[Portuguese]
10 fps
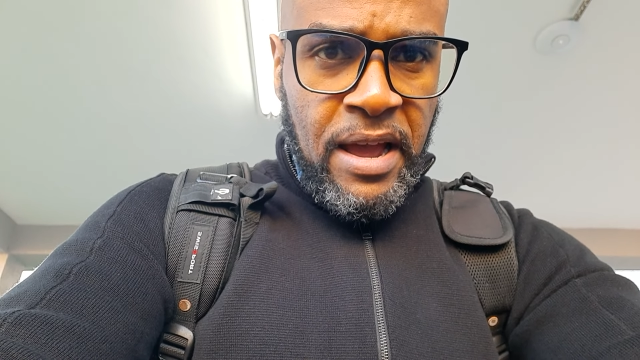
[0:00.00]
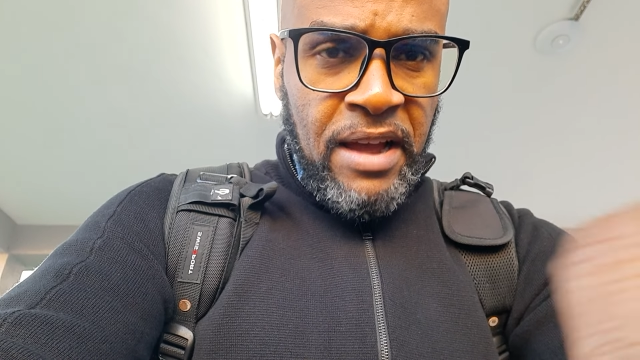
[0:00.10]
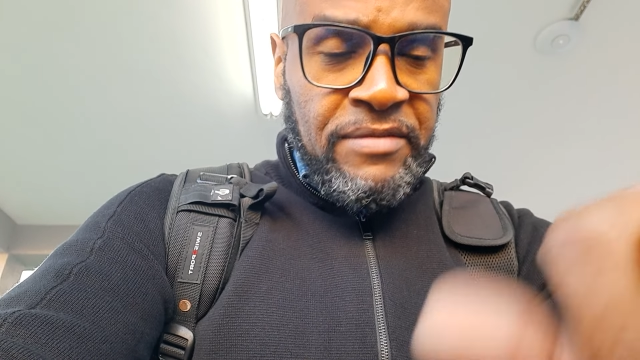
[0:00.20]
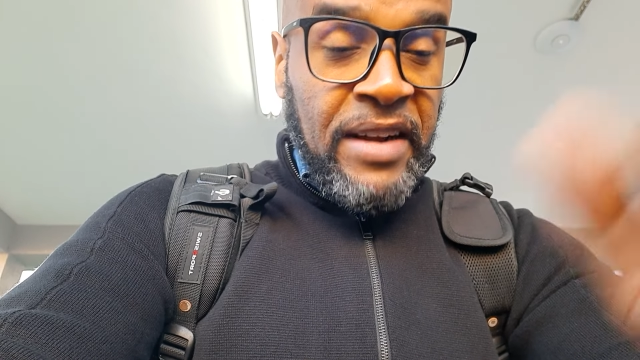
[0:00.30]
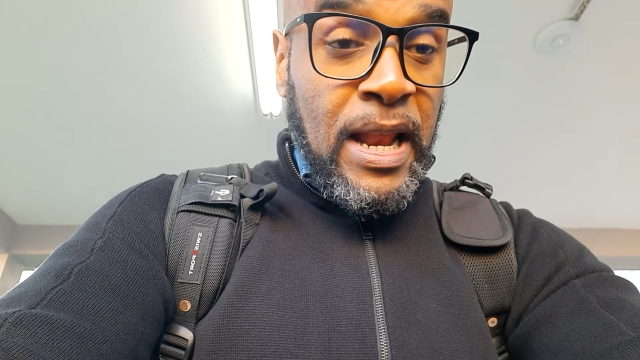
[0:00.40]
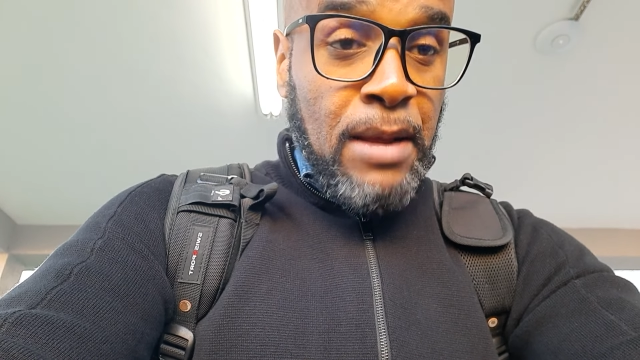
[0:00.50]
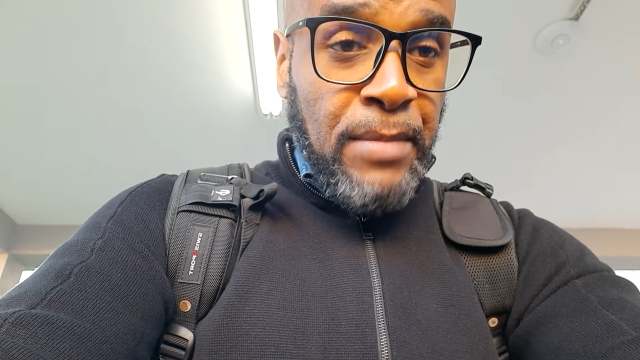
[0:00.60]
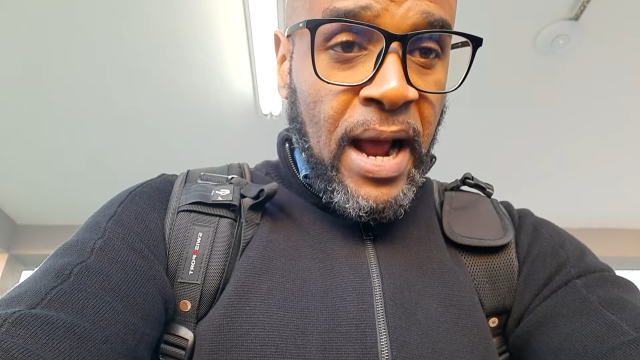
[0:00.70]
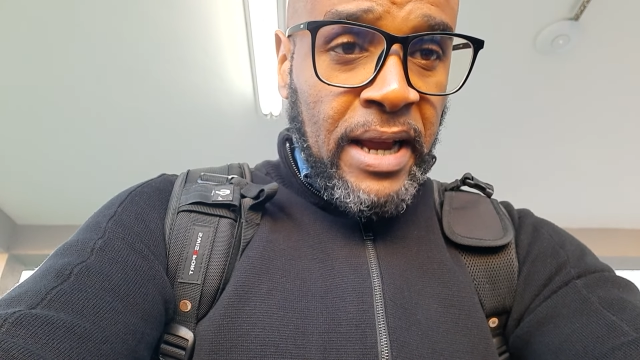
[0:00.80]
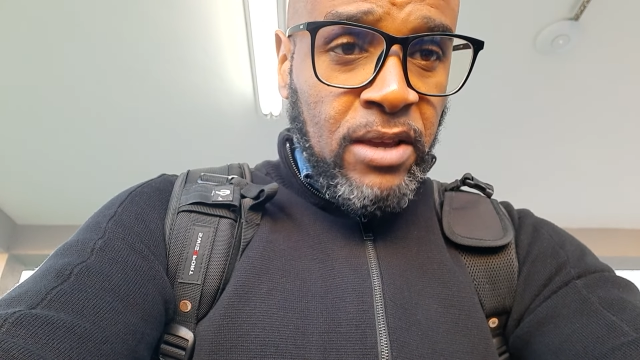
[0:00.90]
É, vale
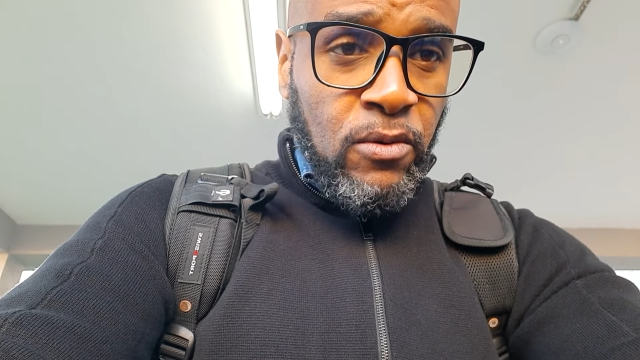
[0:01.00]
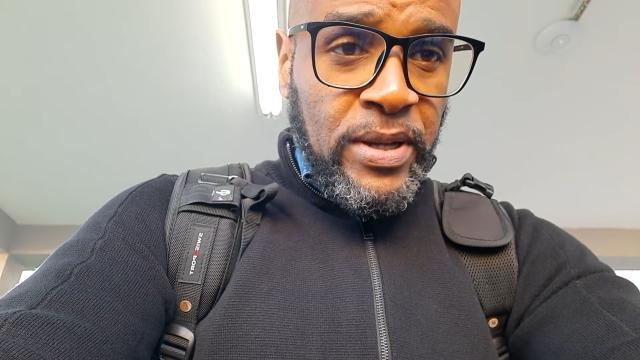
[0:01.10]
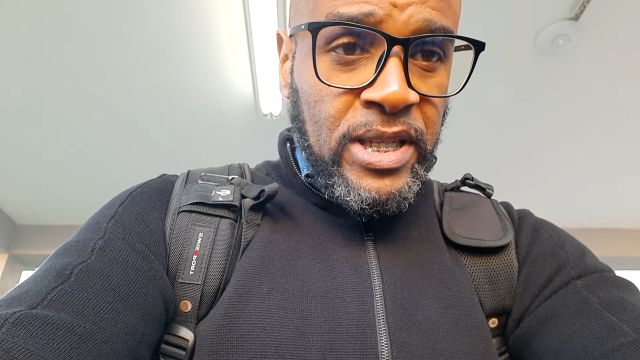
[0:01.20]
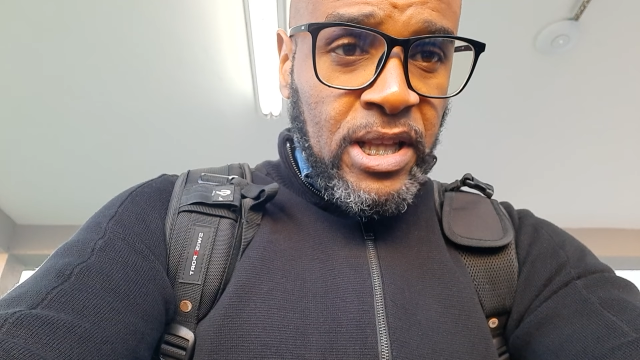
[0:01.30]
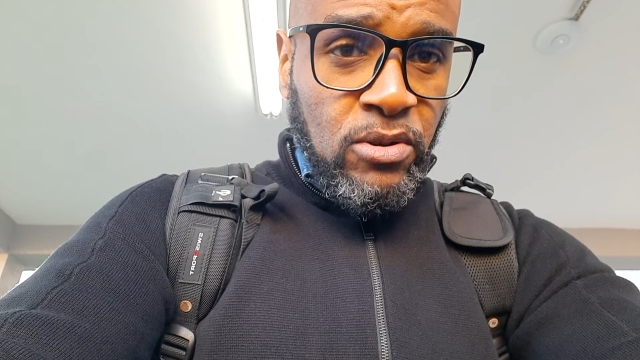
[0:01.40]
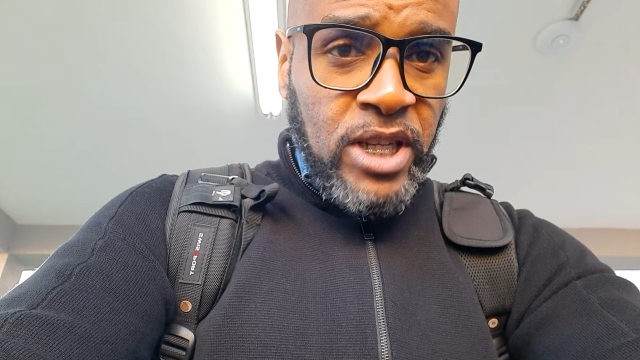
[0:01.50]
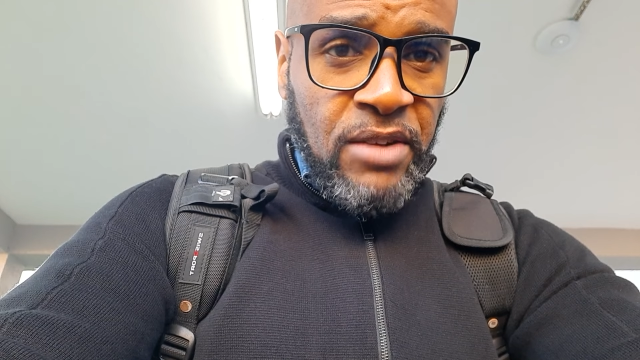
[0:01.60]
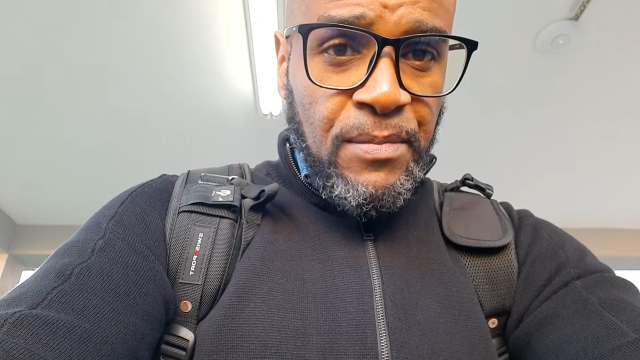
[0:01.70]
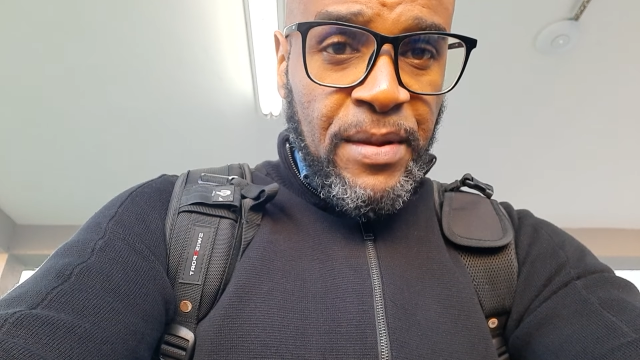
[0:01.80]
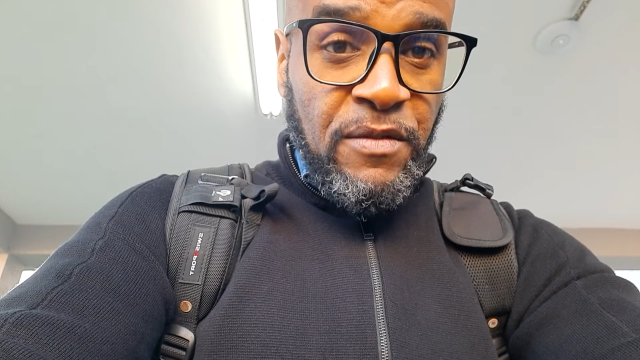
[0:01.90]
lembrar que o edital
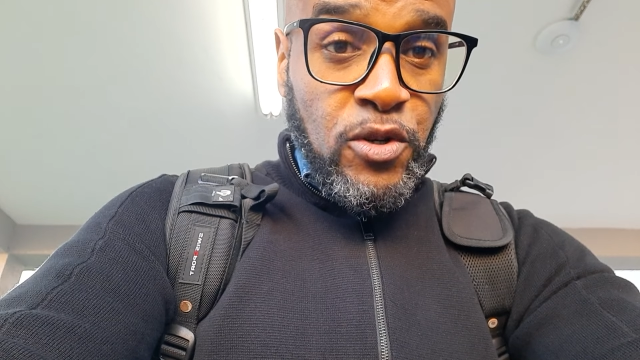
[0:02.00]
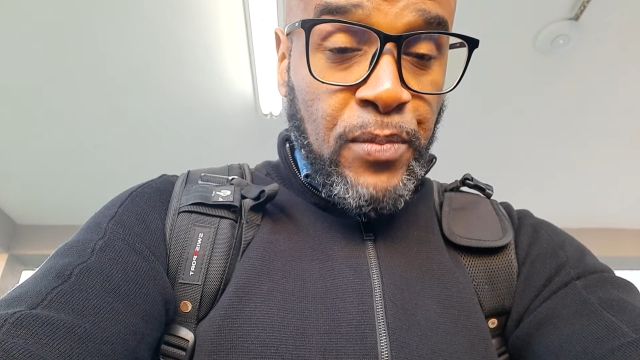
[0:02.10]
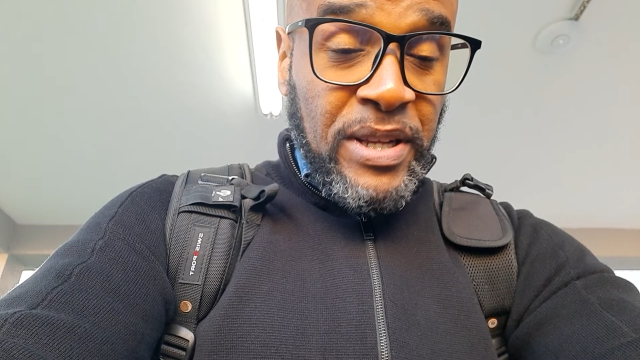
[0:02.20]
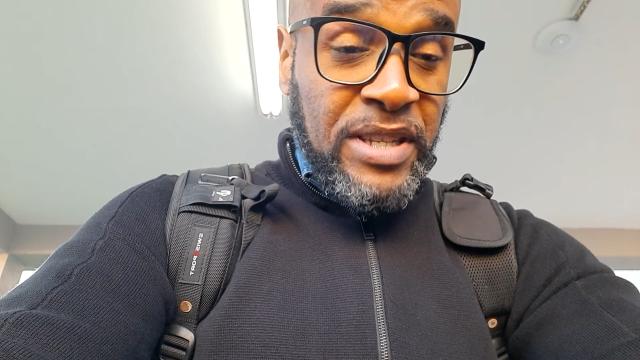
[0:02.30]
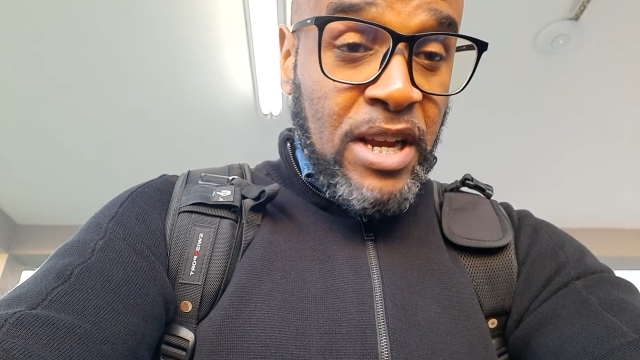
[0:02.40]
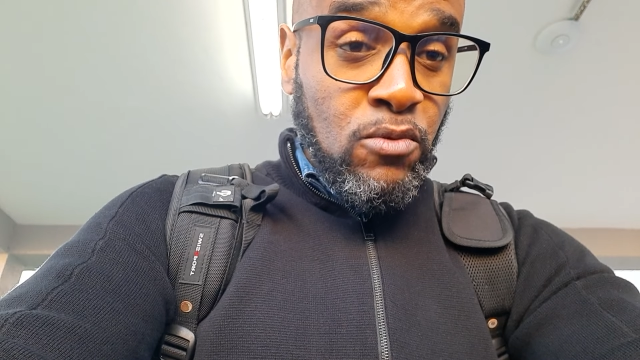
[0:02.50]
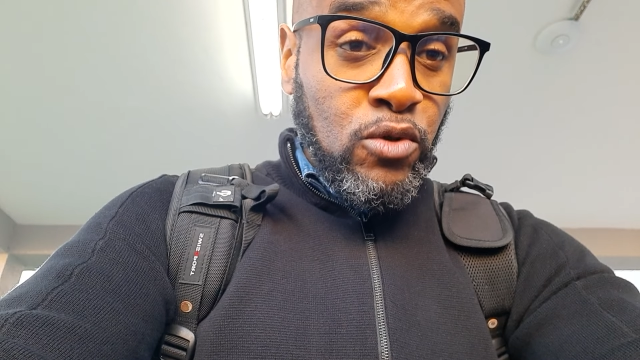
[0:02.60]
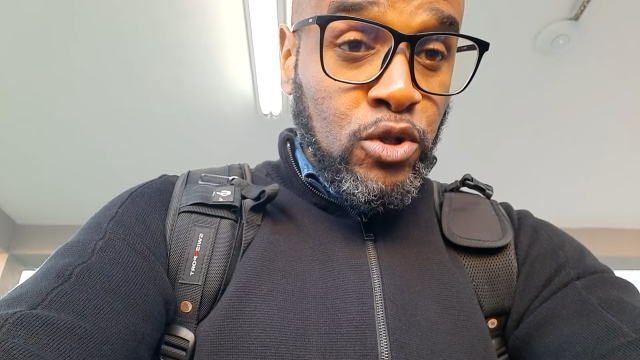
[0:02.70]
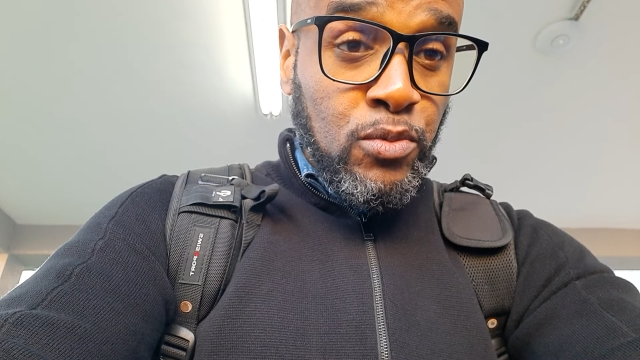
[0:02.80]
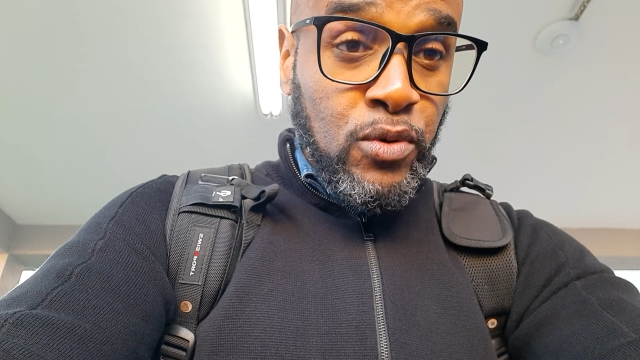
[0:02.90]
estava previsto para sair no
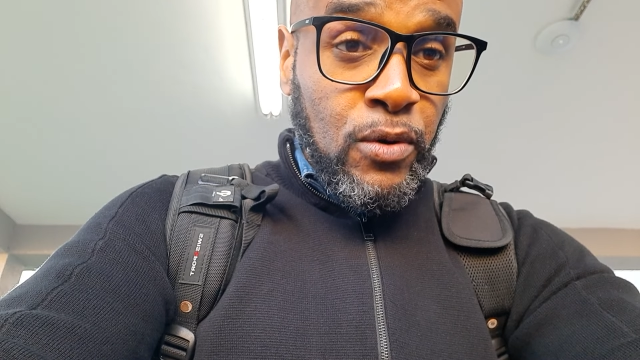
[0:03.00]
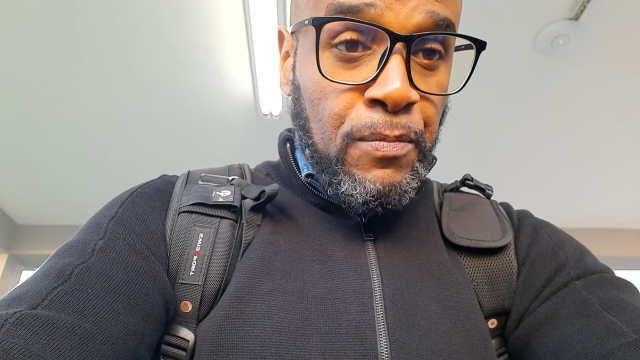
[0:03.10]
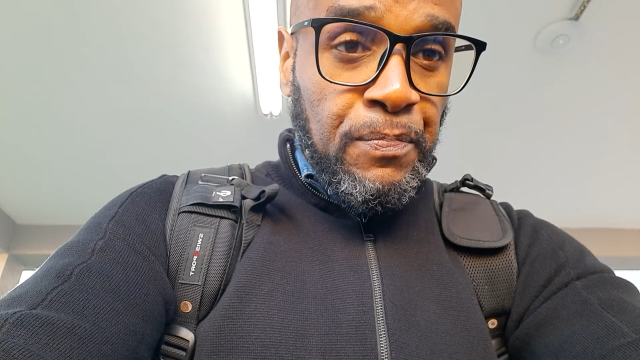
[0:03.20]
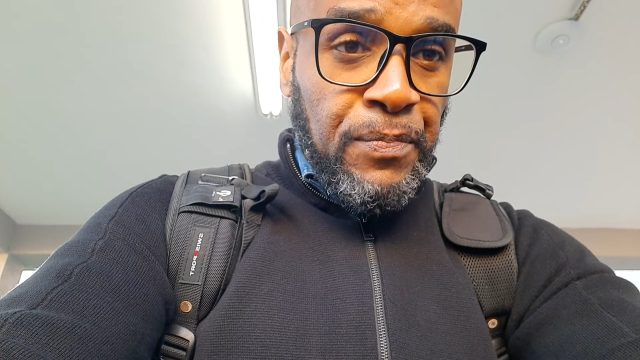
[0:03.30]
último